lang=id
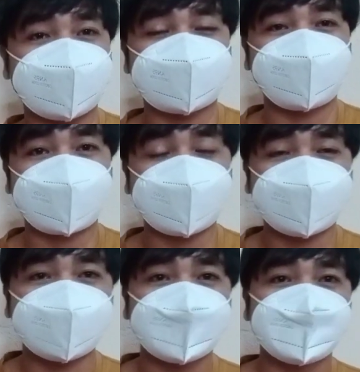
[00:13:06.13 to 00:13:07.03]
lain
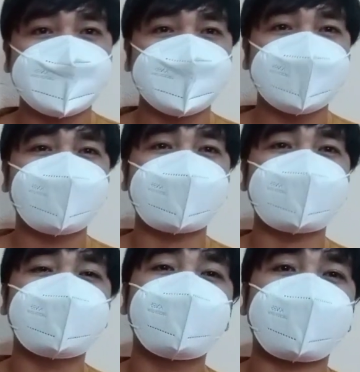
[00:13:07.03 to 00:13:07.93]
sebagainya, itu kan
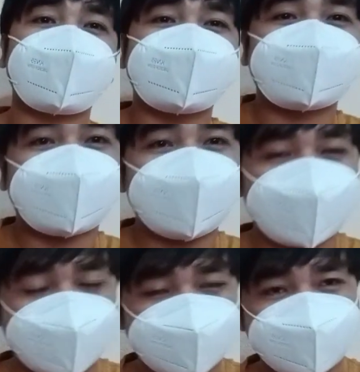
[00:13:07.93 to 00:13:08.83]
mengurangi
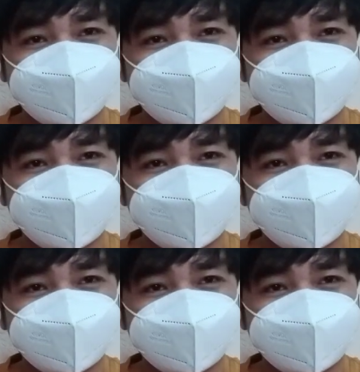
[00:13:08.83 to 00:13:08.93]
cerita.